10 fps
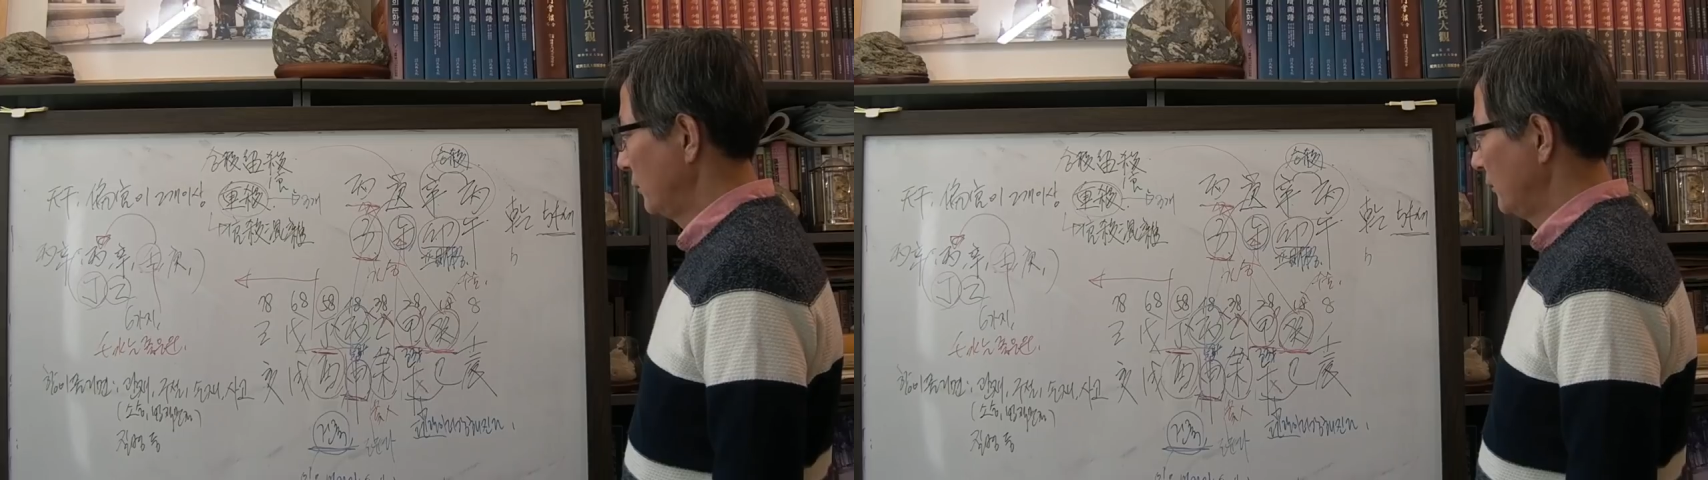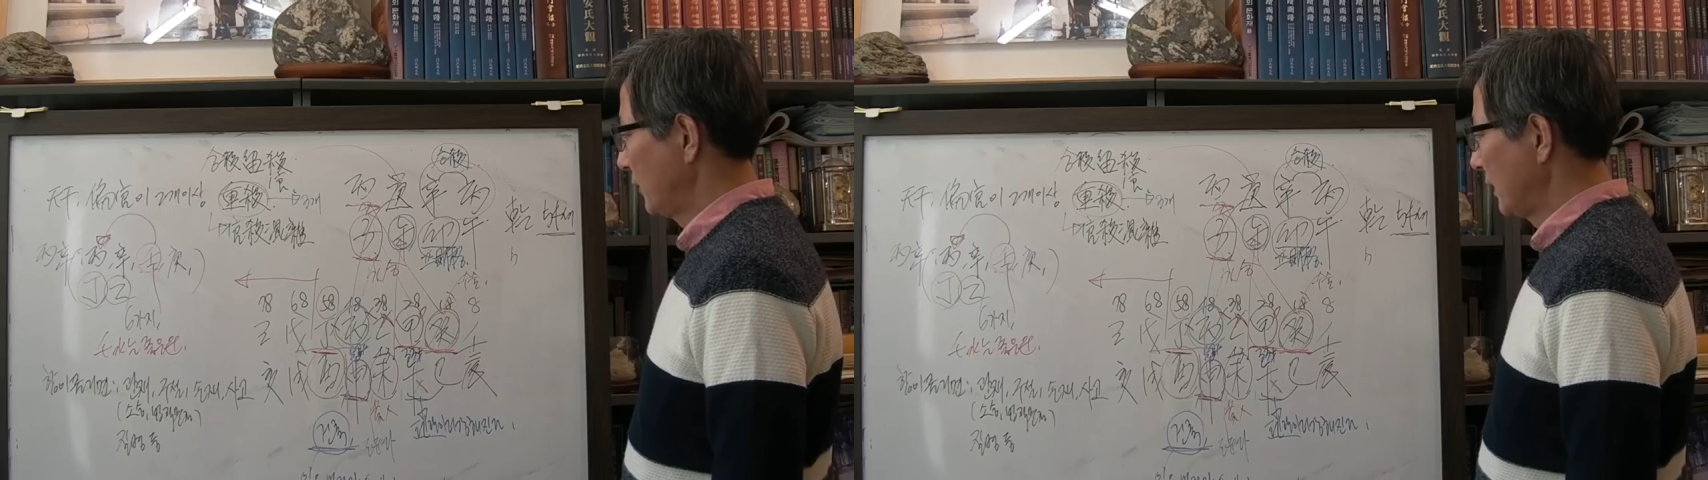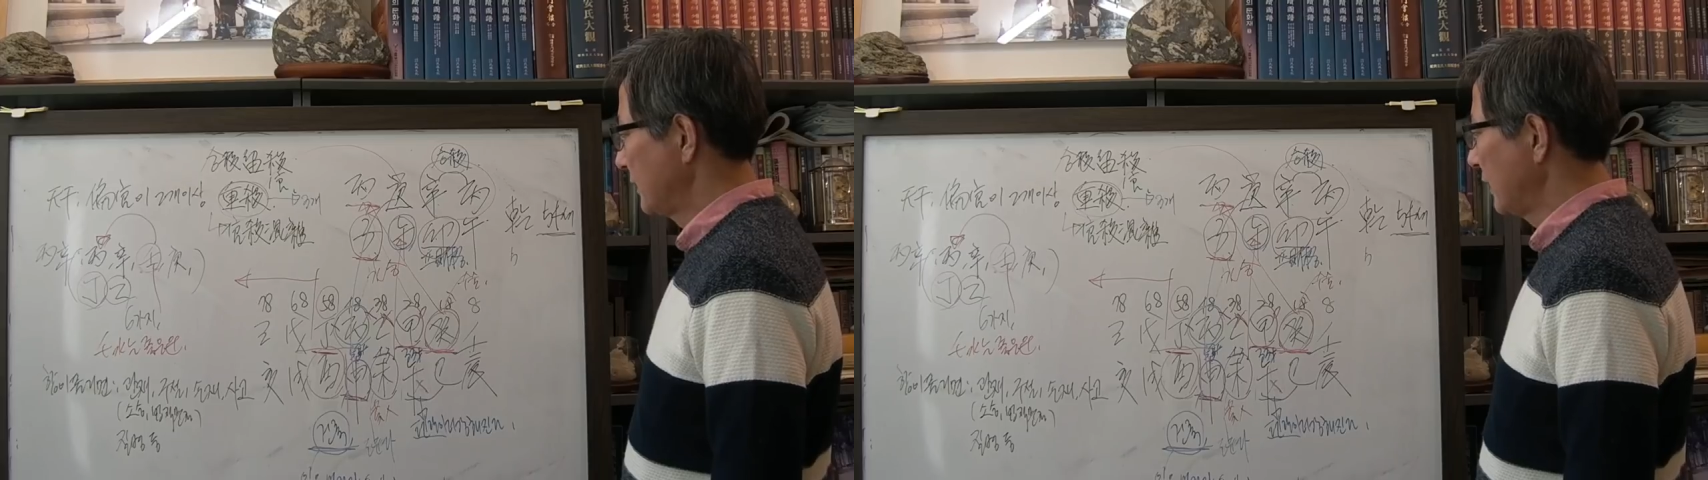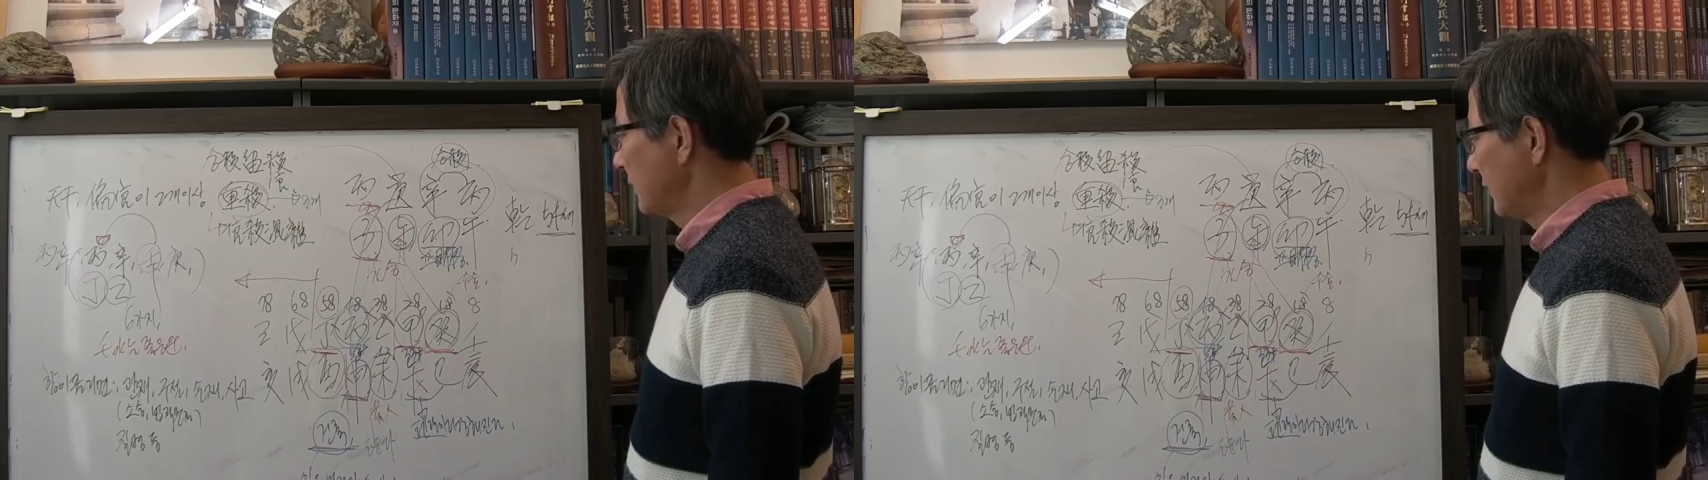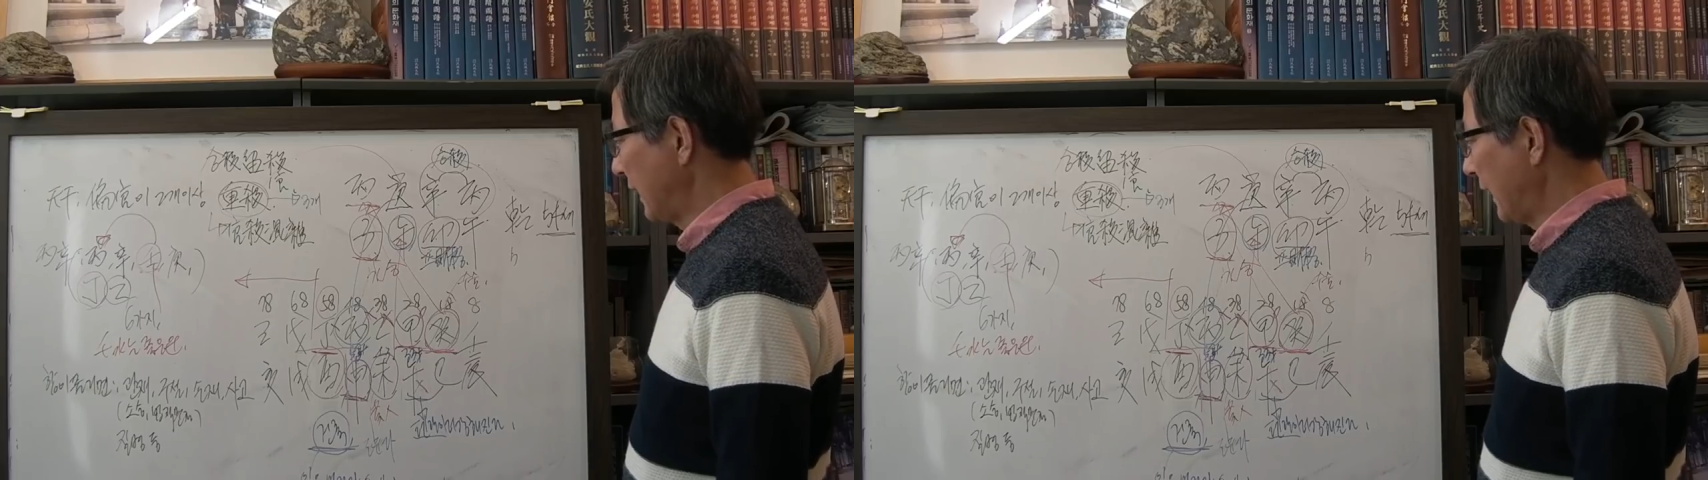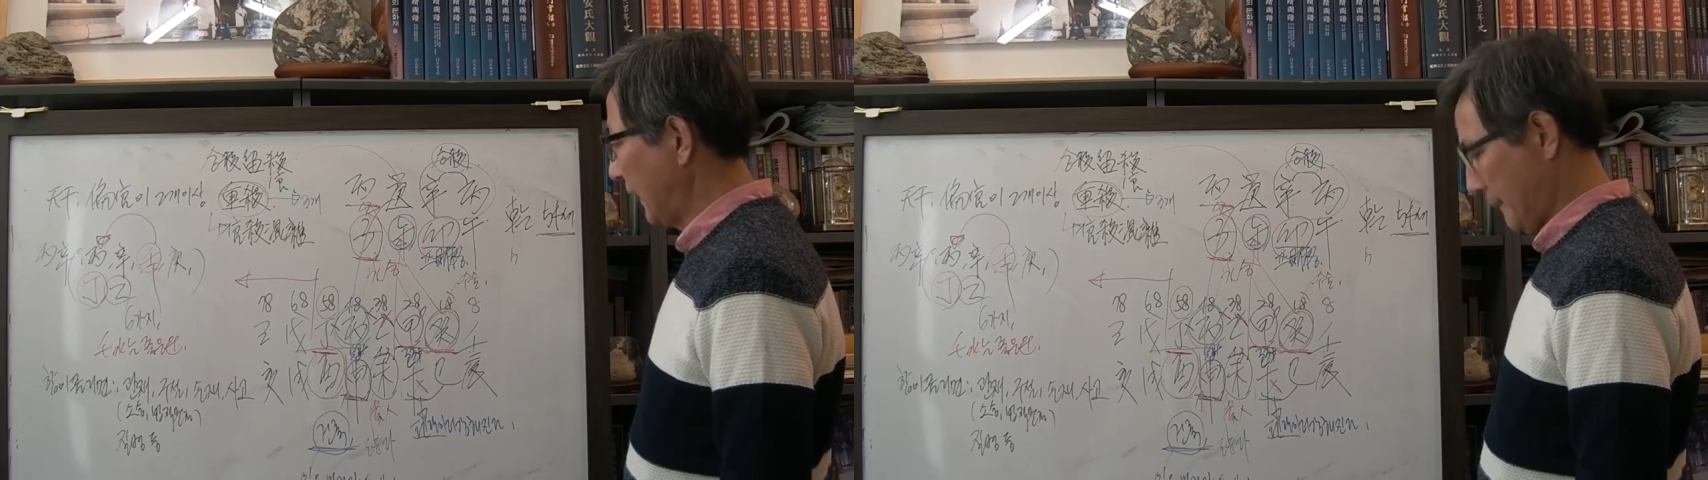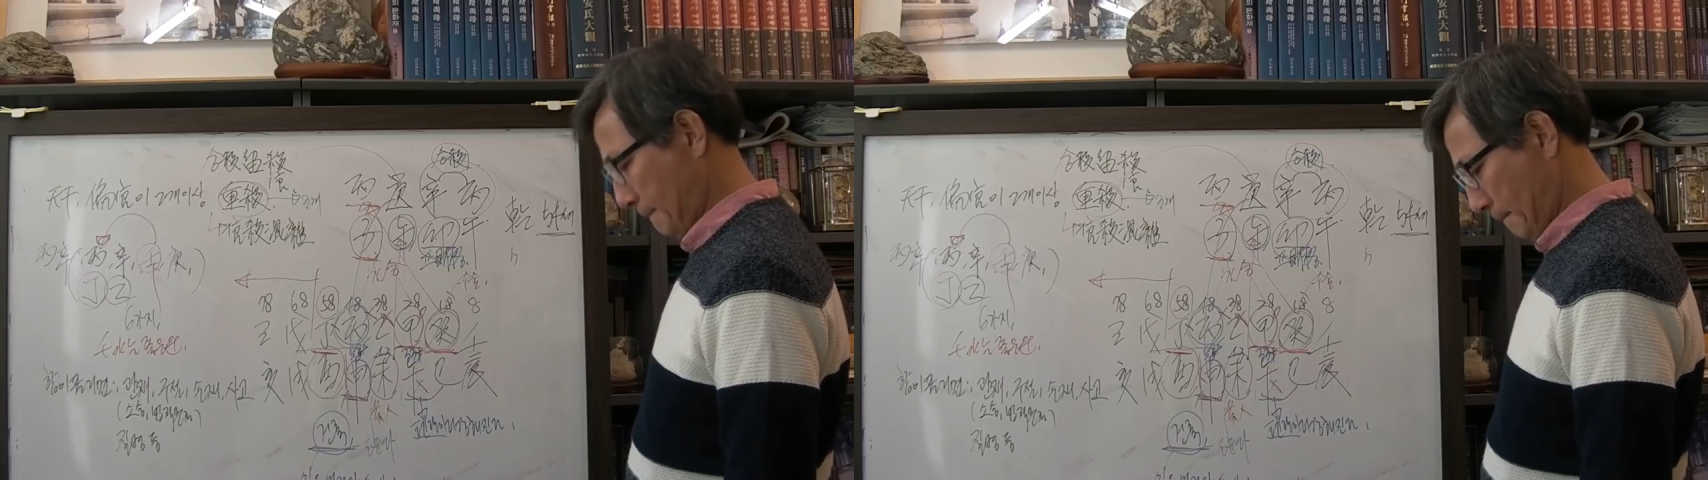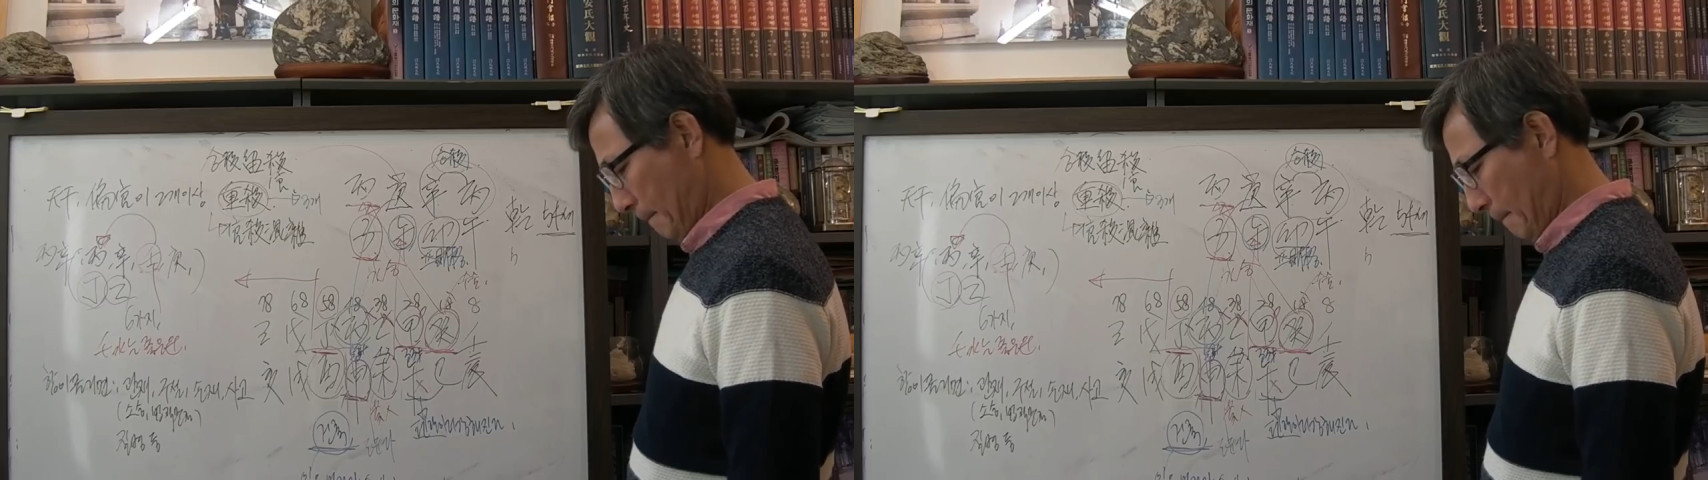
면 뭐 괜찮은데